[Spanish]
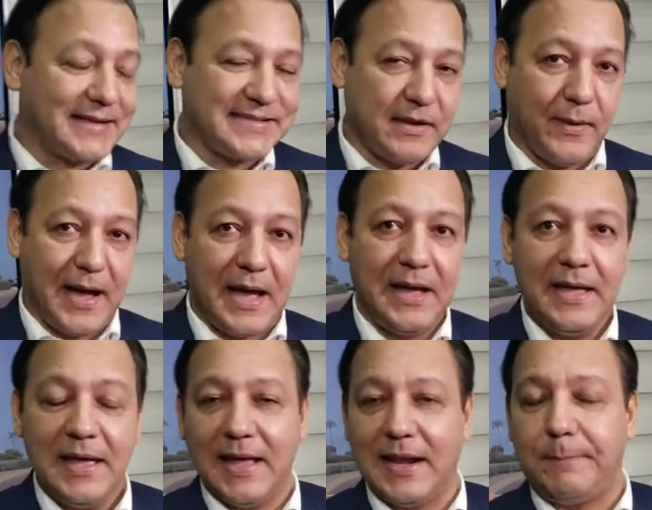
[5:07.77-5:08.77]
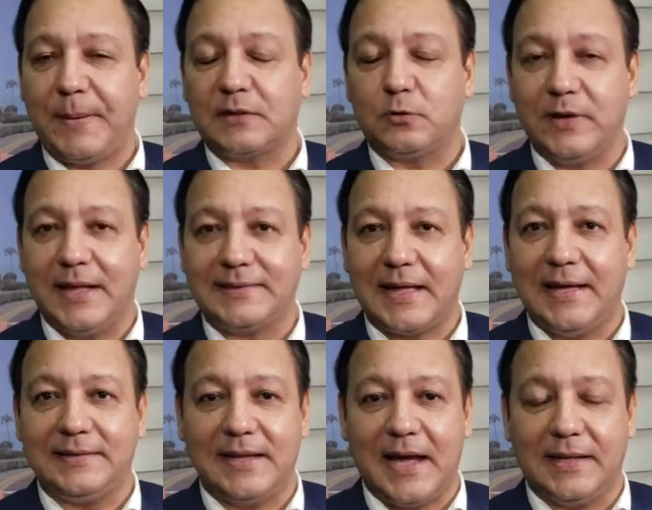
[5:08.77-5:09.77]
se va en las parturientas
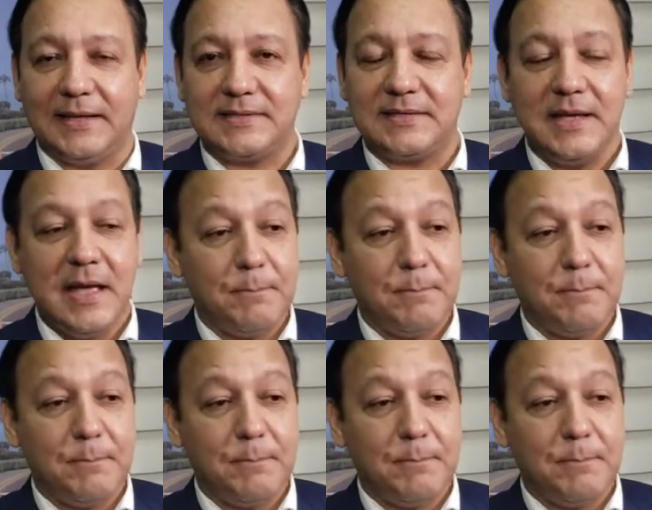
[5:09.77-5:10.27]
haitianas.